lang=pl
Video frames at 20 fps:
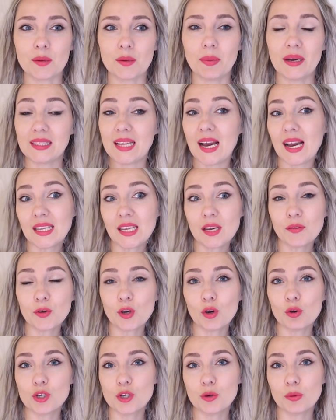badania
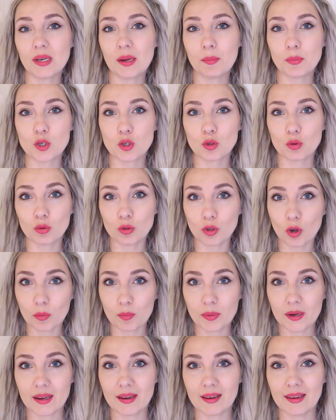wychodziły na początku
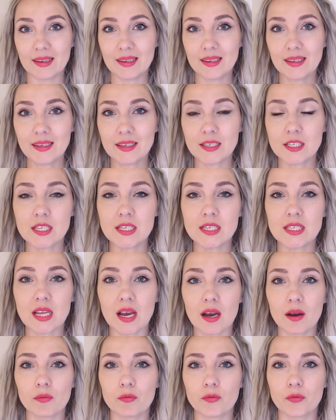dobre i gdzieś
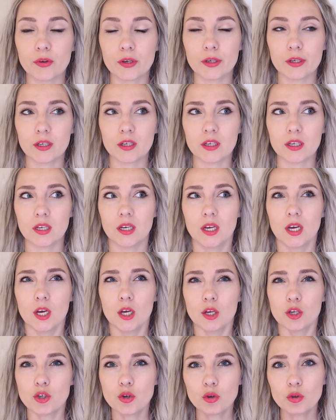tam w
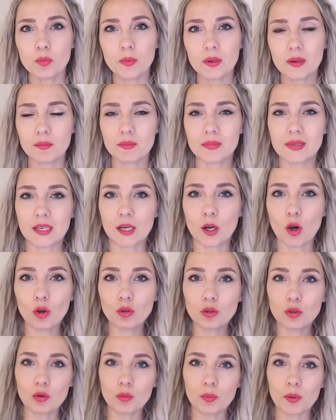siódmym
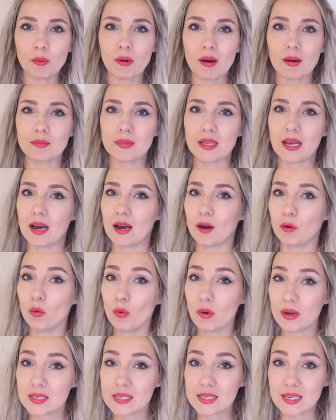tygodniu byłam na
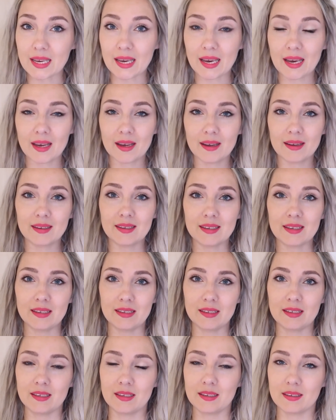USG
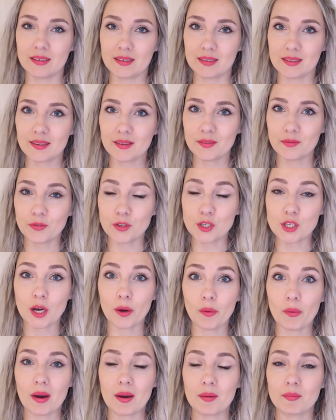i e,
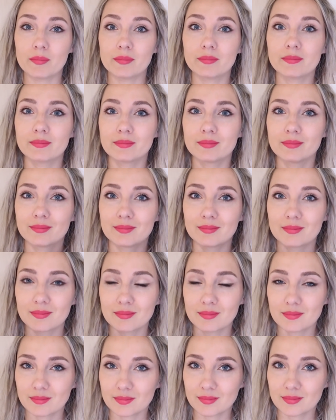widziałam
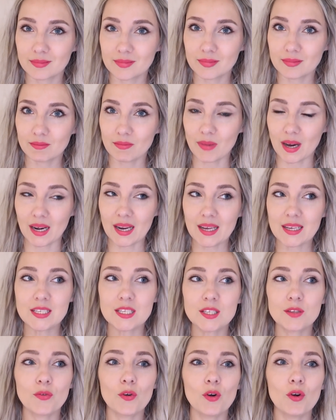
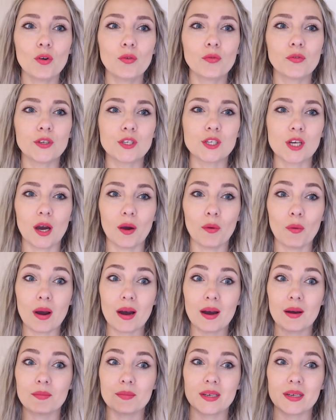maleństwo,
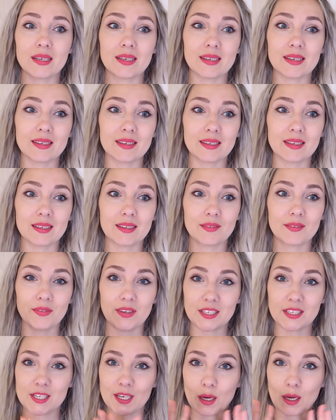widziałam, e,
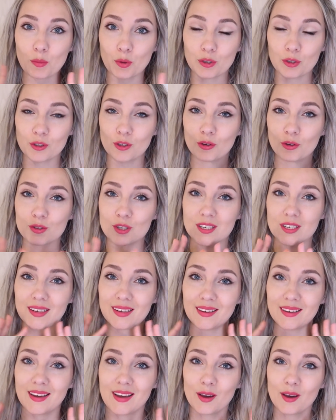wiecie, na
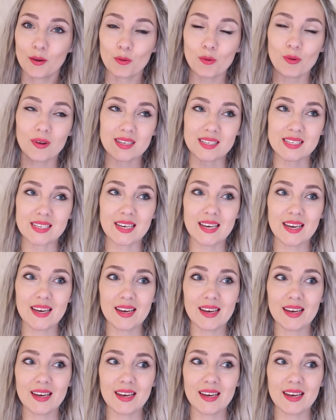monitorze USG,